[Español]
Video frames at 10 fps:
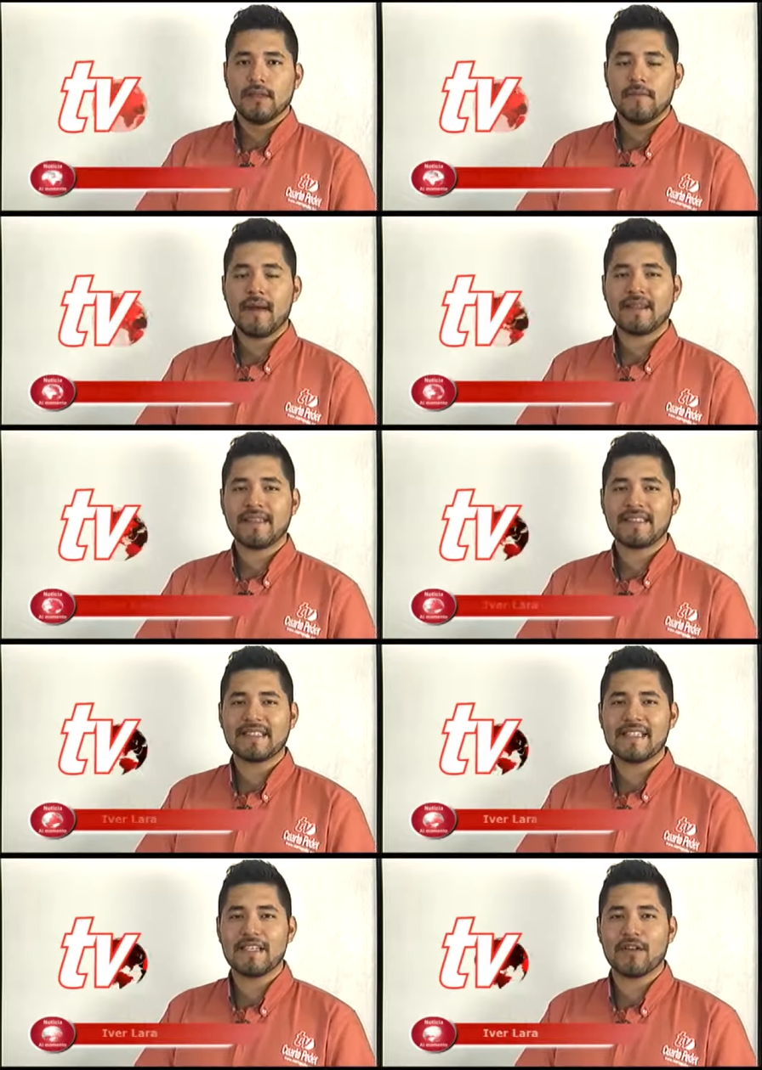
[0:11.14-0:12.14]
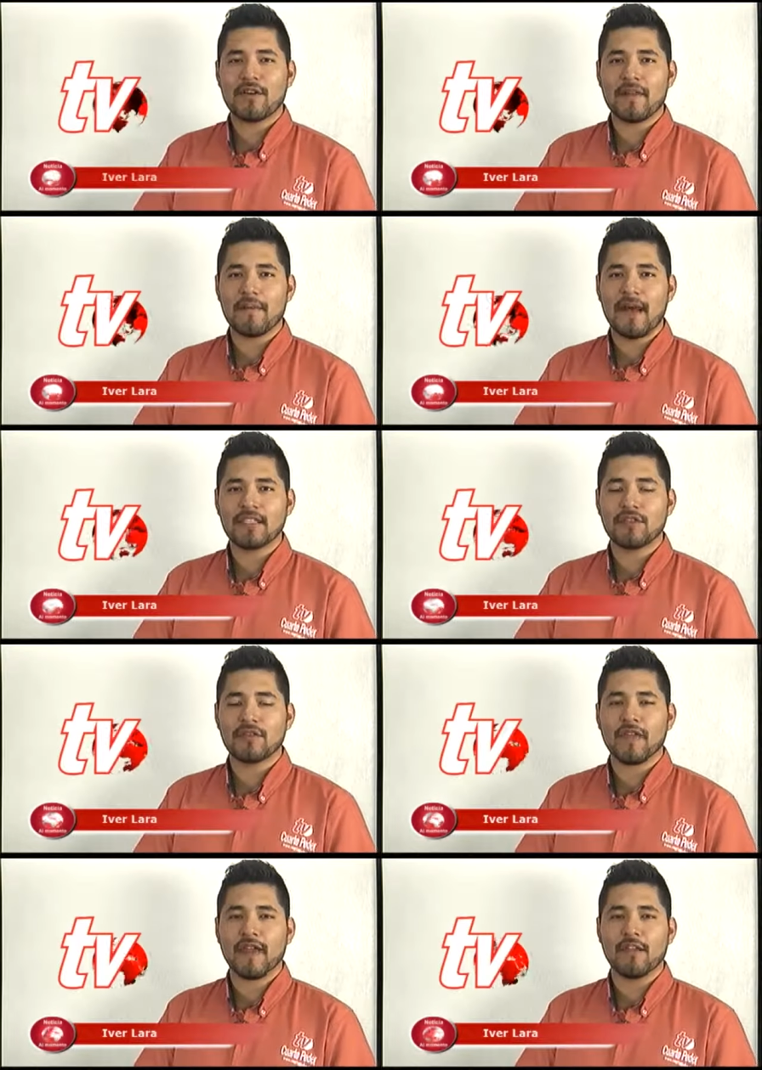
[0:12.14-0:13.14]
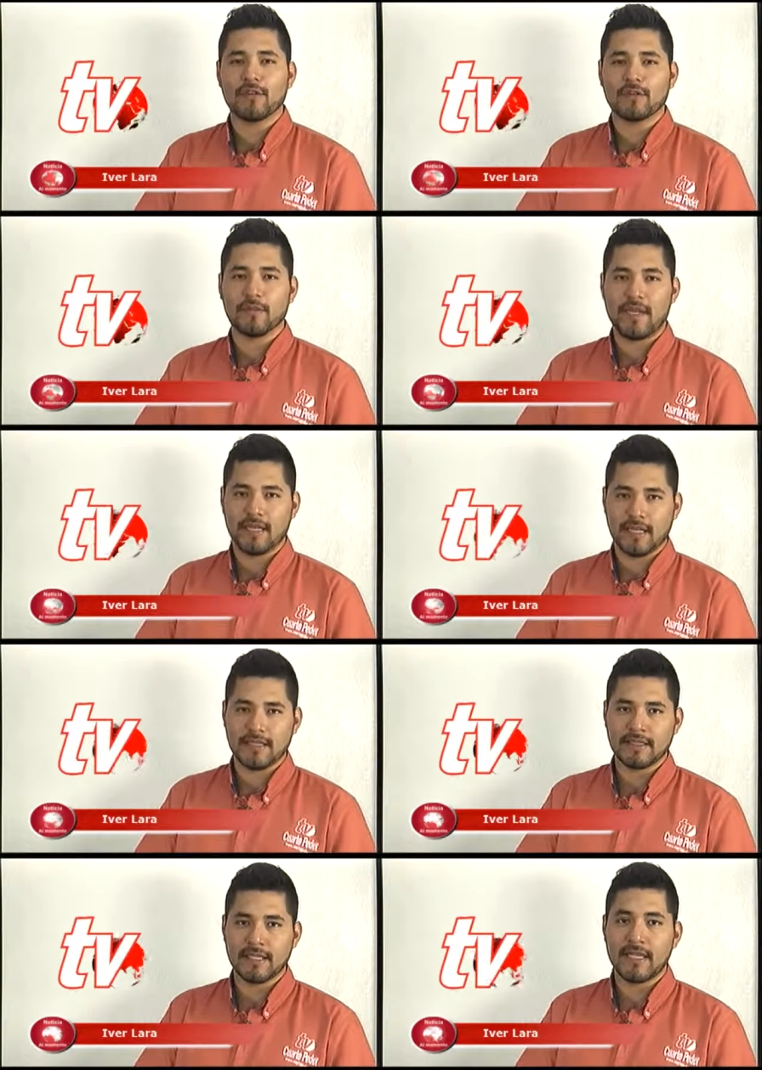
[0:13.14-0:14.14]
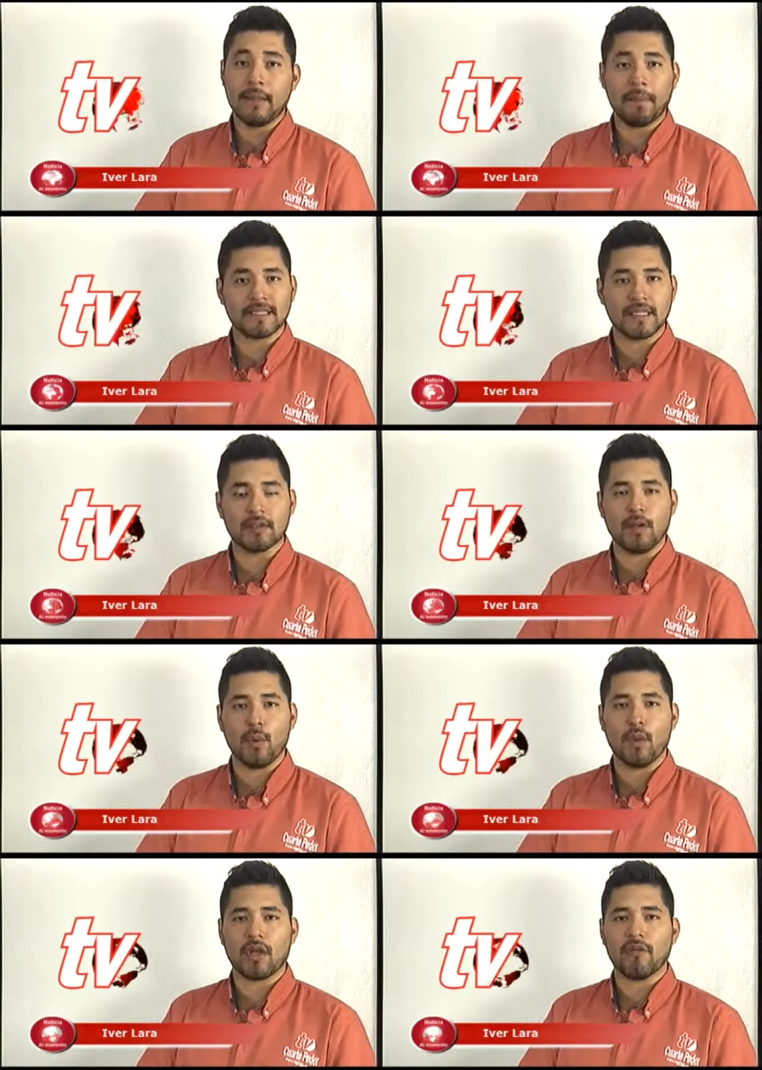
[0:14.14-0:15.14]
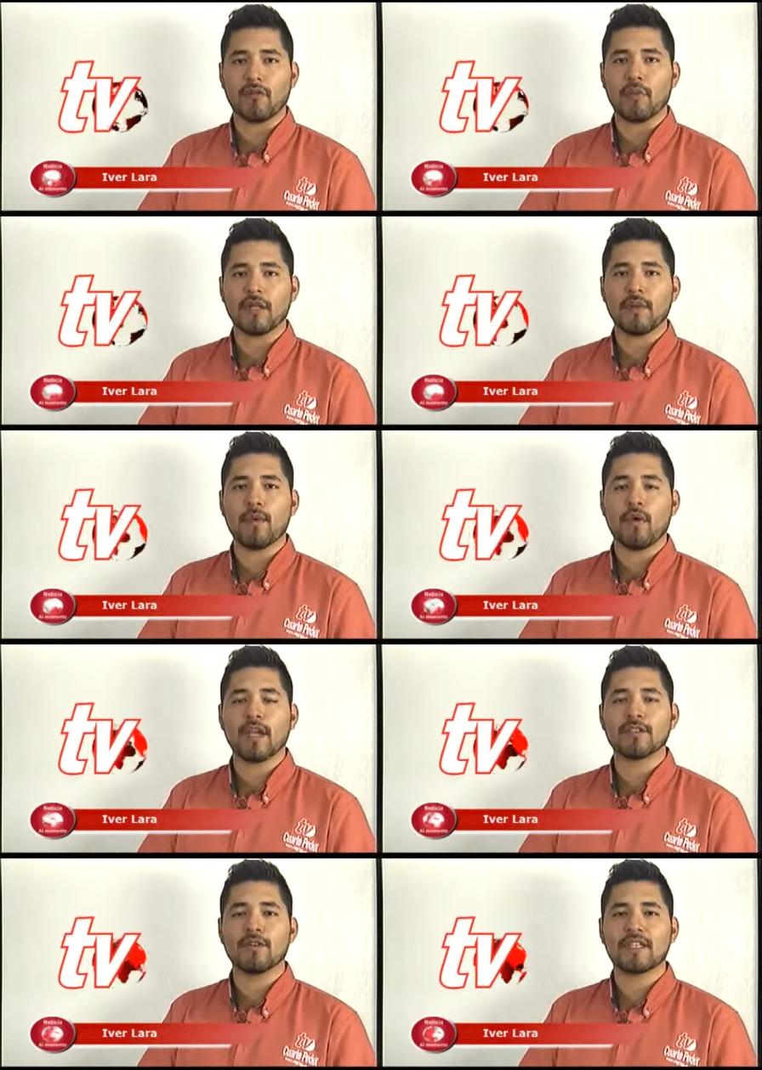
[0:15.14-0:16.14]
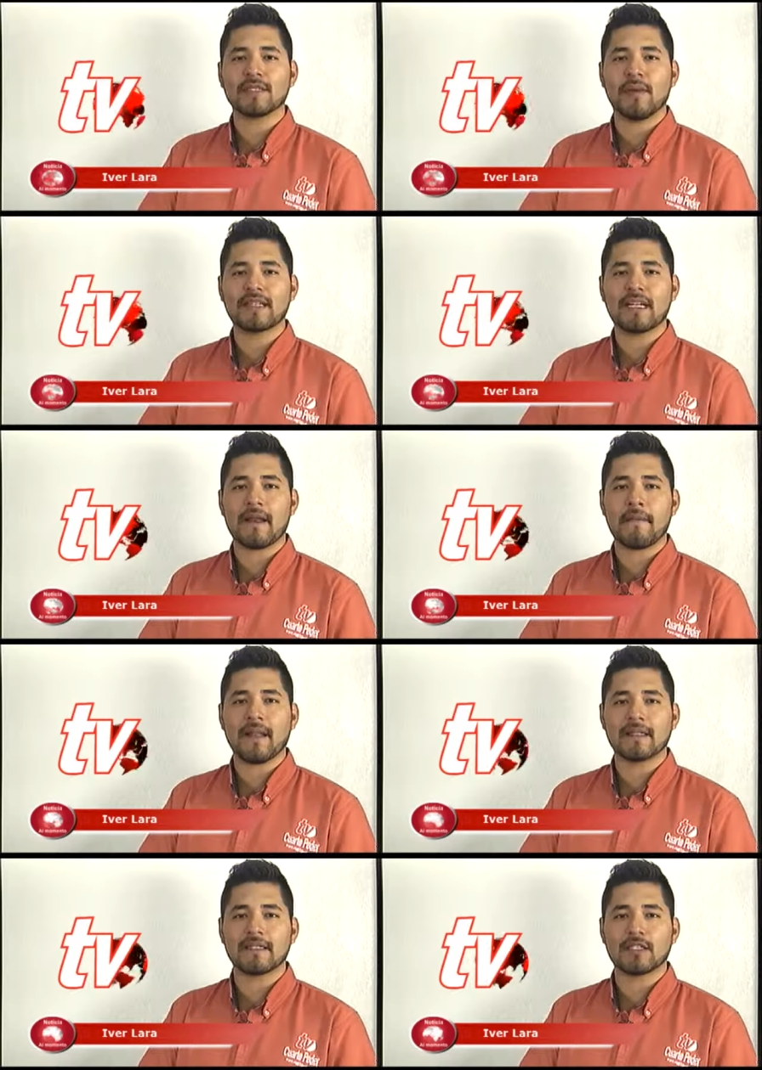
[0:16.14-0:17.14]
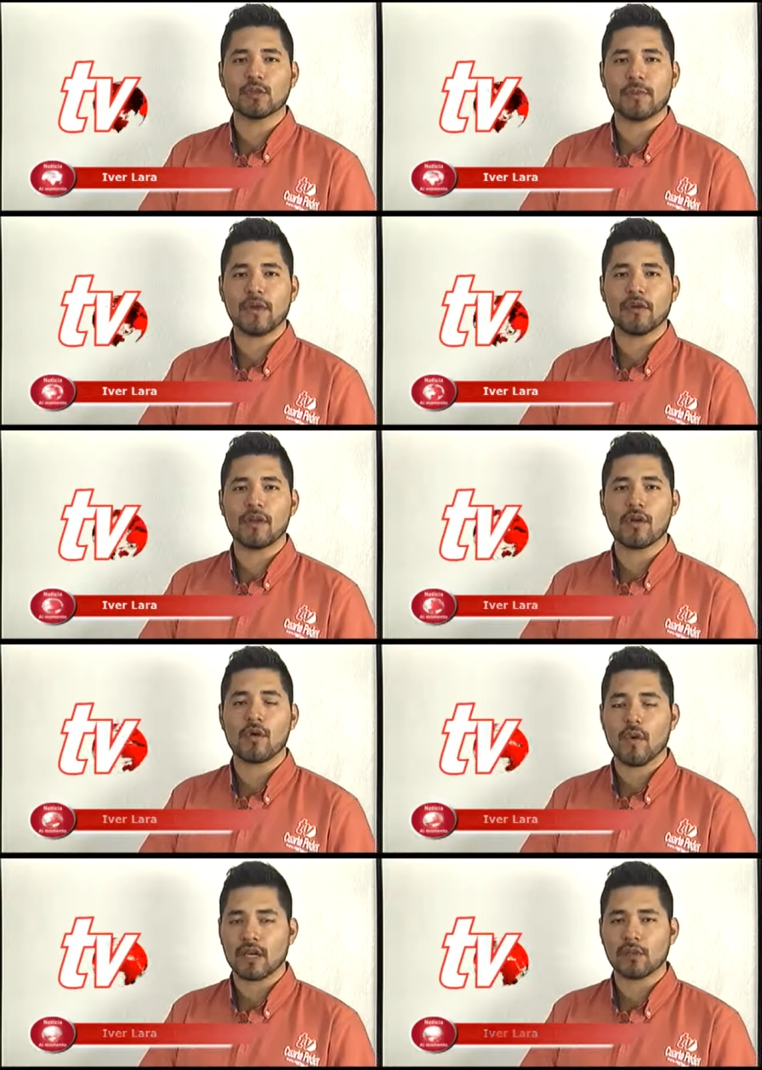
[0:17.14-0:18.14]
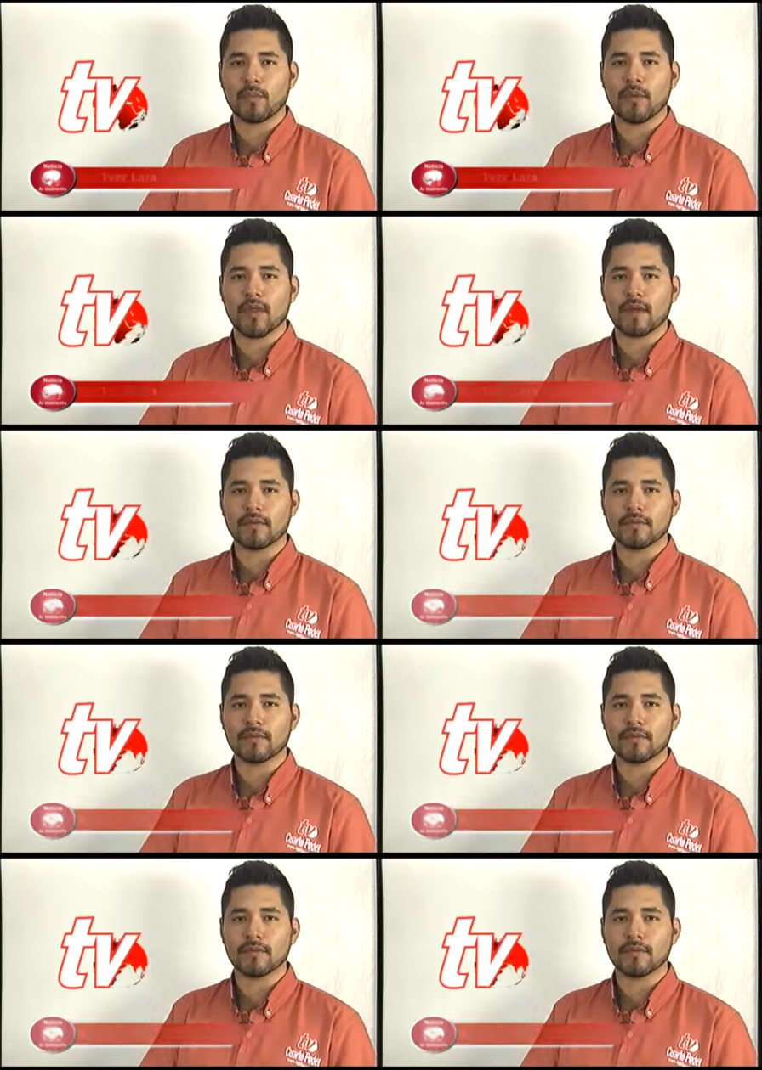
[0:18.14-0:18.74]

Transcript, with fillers: Martes 5 de mayo del 2015 le presento el bloque informativo con las notas más relevantes de su periódico Cuarto Poder.